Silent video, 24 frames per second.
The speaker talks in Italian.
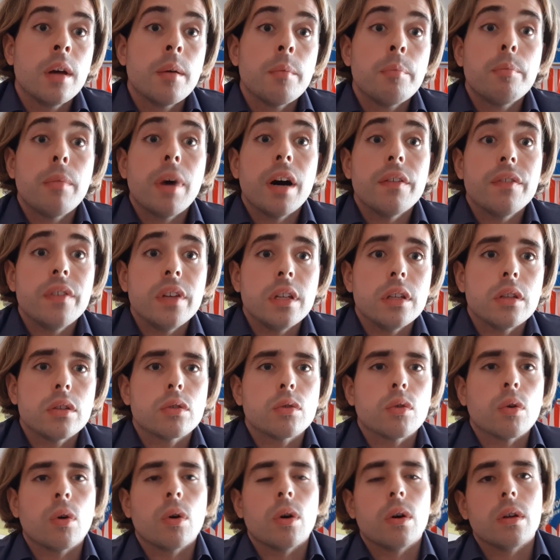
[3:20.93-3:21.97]
ma ha
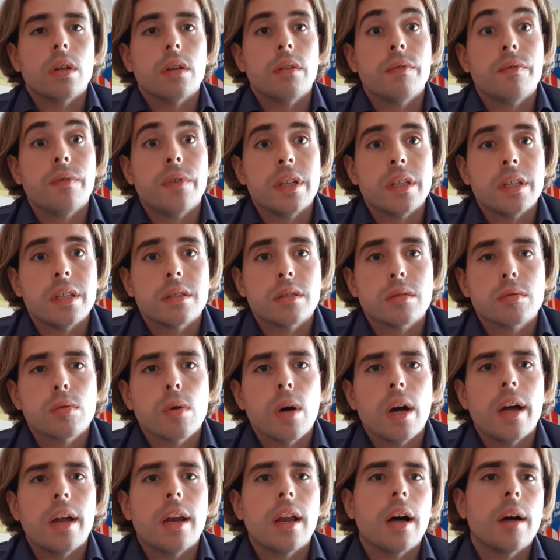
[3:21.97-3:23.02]
vinto in
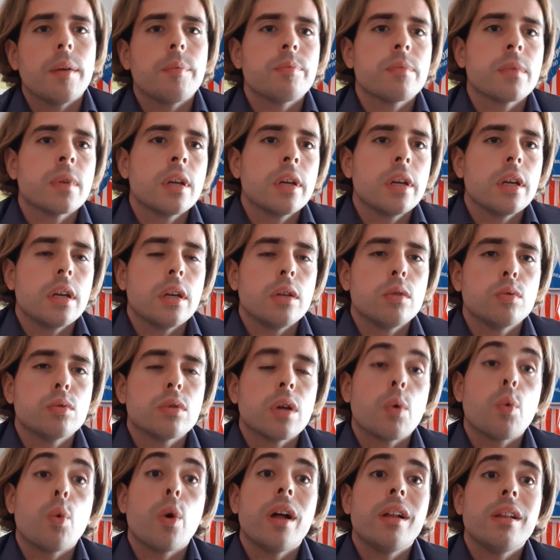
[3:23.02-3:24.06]
Venezuela, in
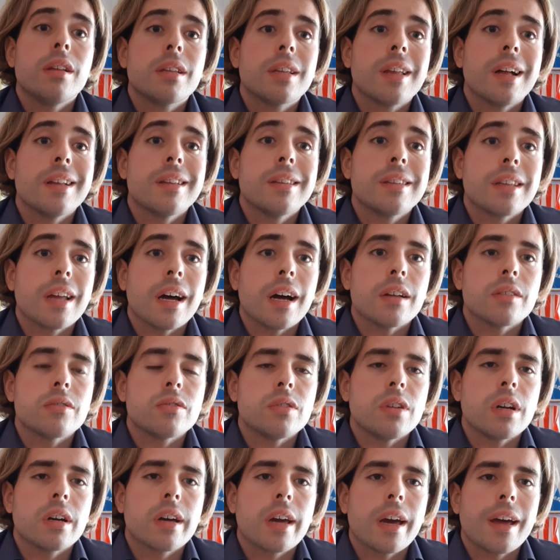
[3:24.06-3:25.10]
una Vuelta al
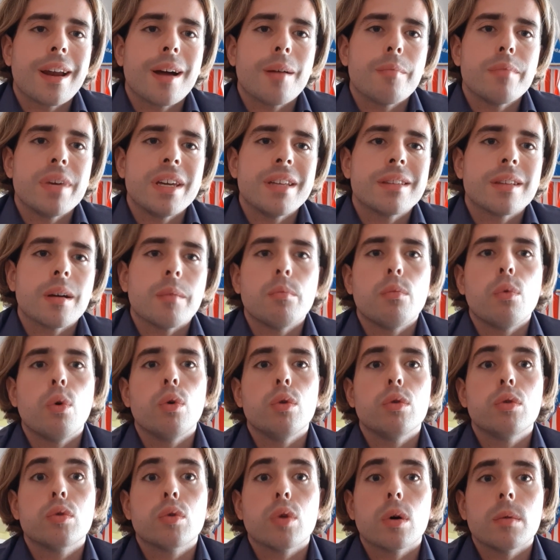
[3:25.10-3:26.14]
Tacira, che era meta
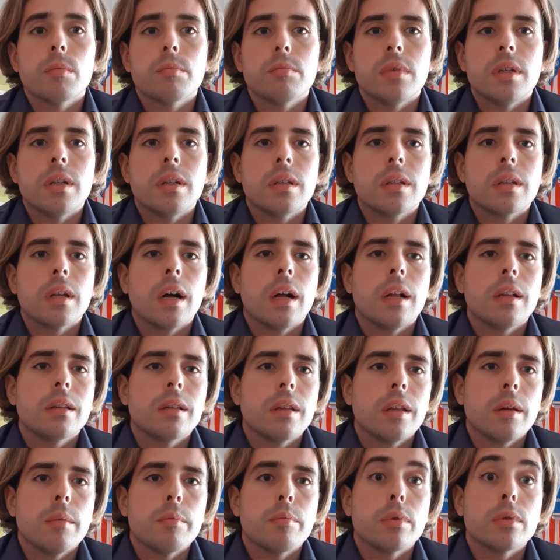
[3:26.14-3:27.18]
molto ambita al
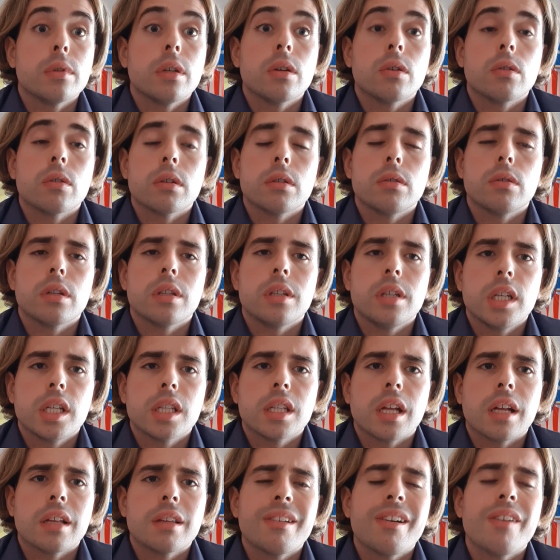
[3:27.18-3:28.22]
tempo dei corridori
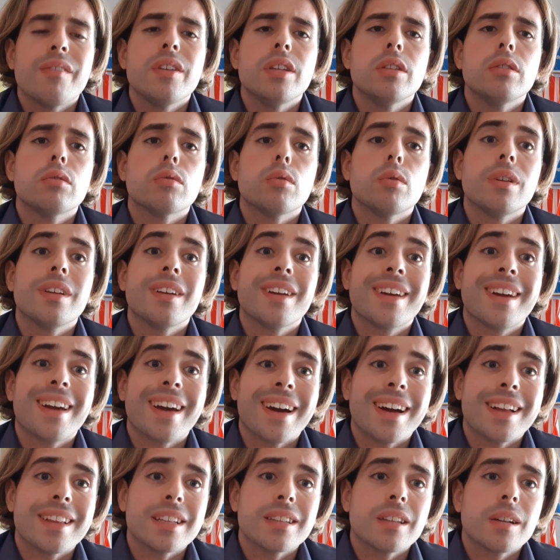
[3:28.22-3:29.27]
dilettanti, ha vinto in
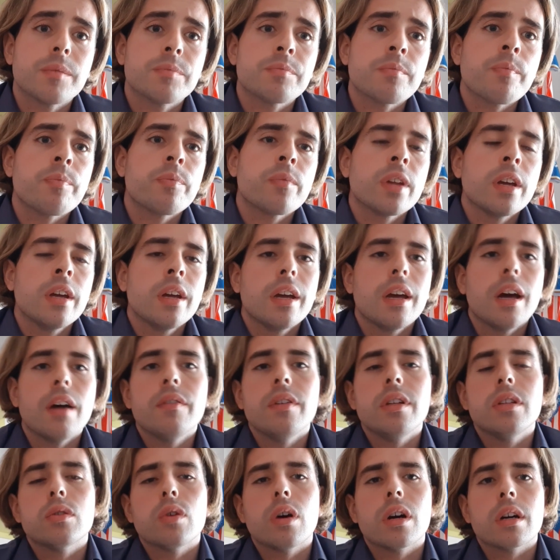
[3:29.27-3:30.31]
Canada, e ha
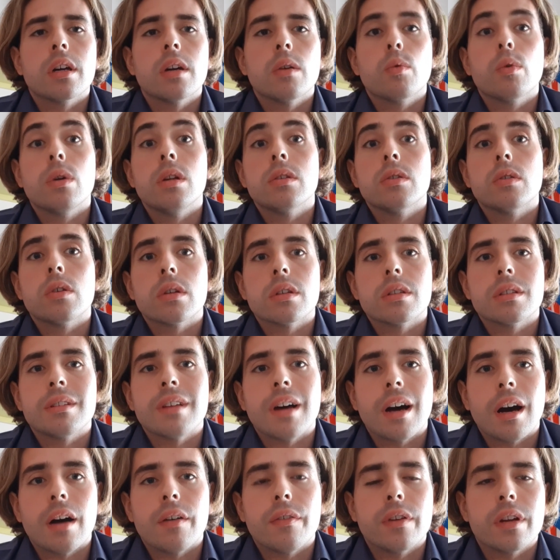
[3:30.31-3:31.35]
vinto anche in quel Nord
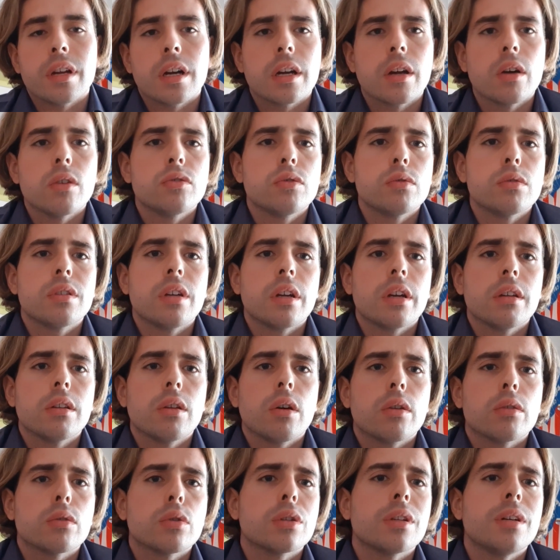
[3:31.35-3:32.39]
Africa, che oggi è un
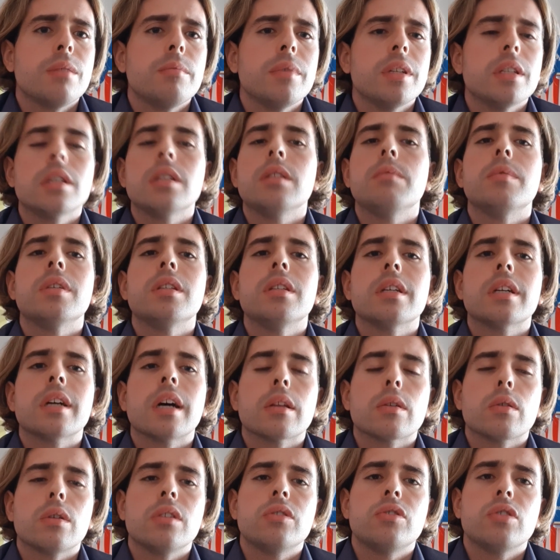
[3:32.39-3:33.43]
territorio totalmente
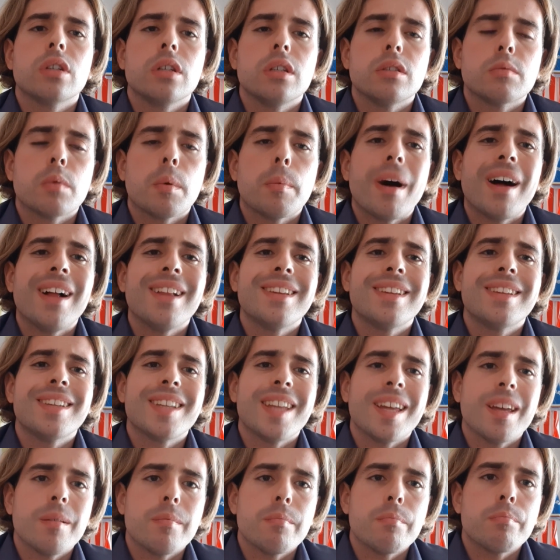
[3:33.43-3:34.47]
dimenticato dal ciclismo, ma al
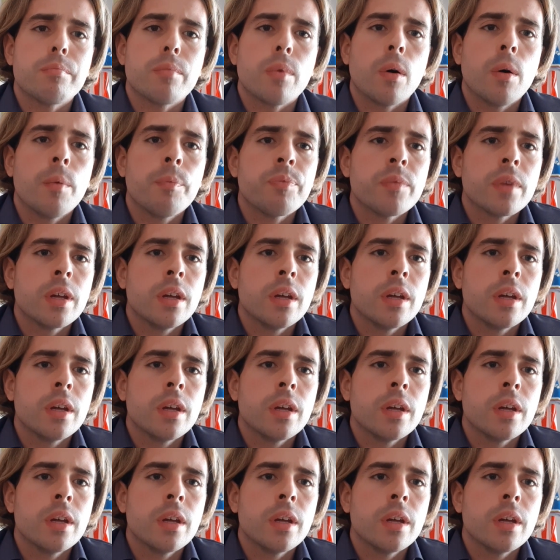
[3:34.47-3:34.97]
tempo